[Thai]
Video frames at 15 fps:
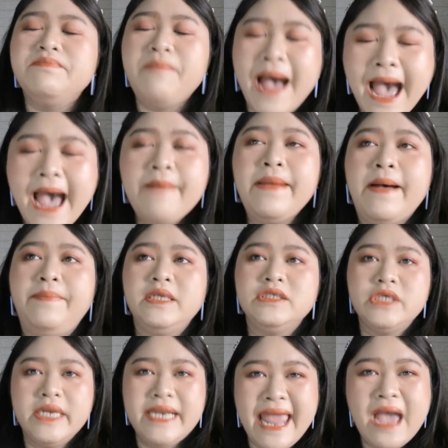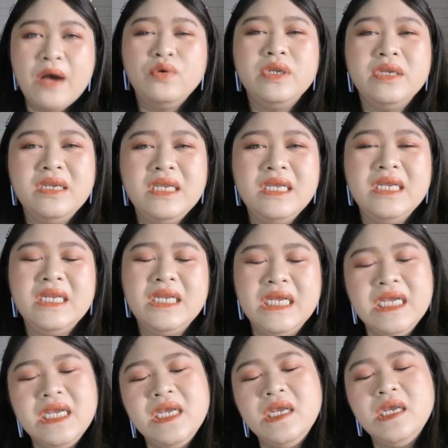ปาล์มเป็นชาแนล
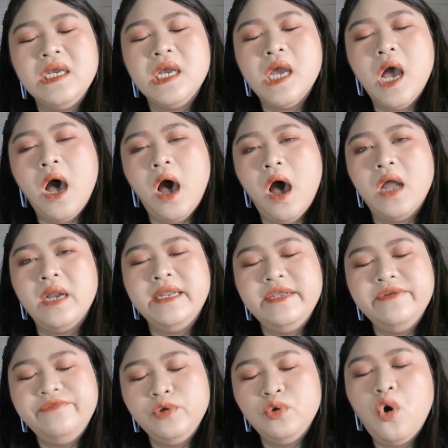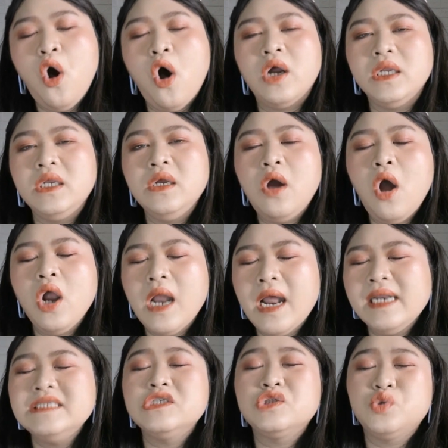ที่รีวิวของที่ค่อนข้า
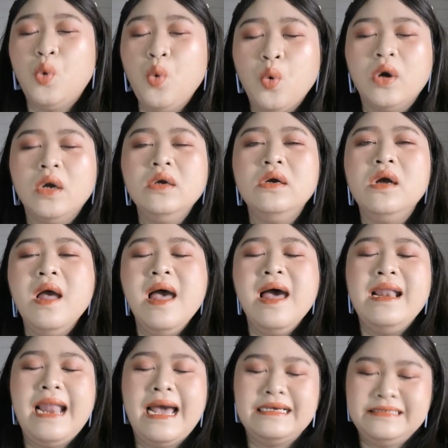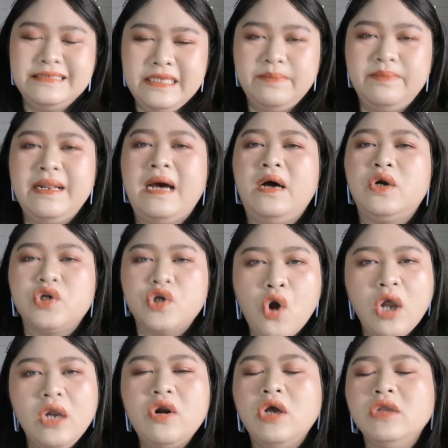งที่จะถูกก็คือหลักสิบหลักร้
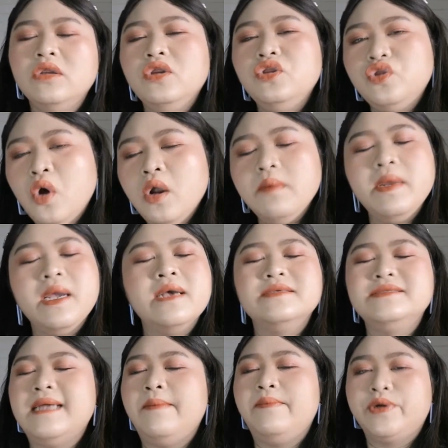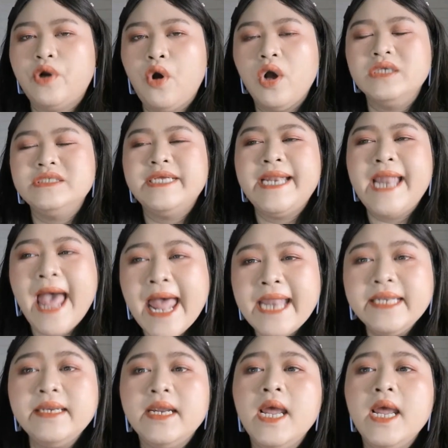อยต้นๆไม่เกิน300ฉะนั้น